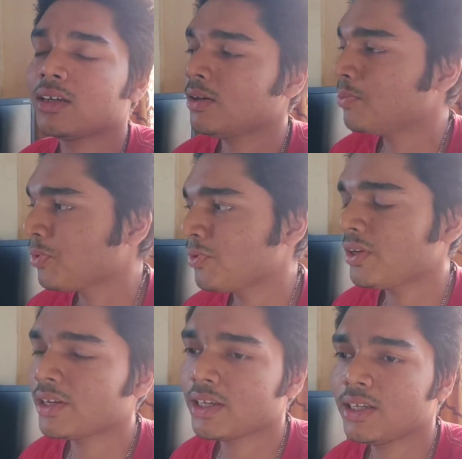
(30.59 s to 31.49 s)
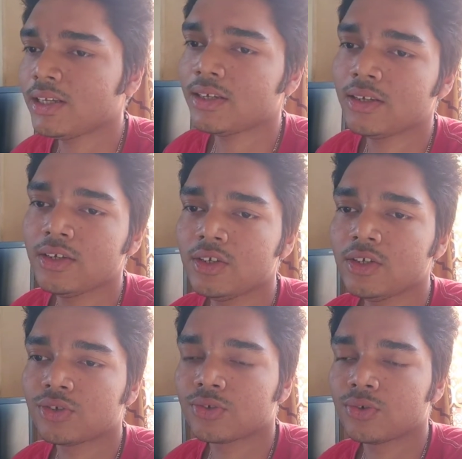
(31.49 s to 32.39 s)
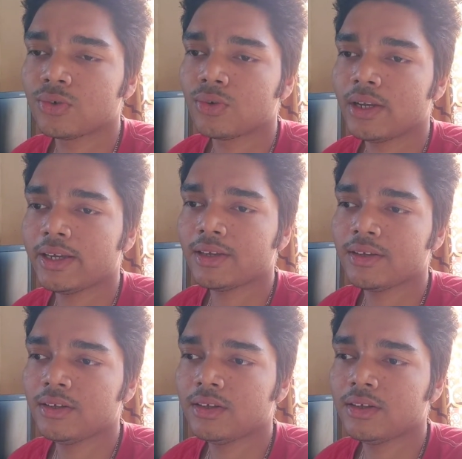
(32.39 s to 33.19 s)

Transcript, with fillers: कंप्यूटर के लिए सो so, लाइक like,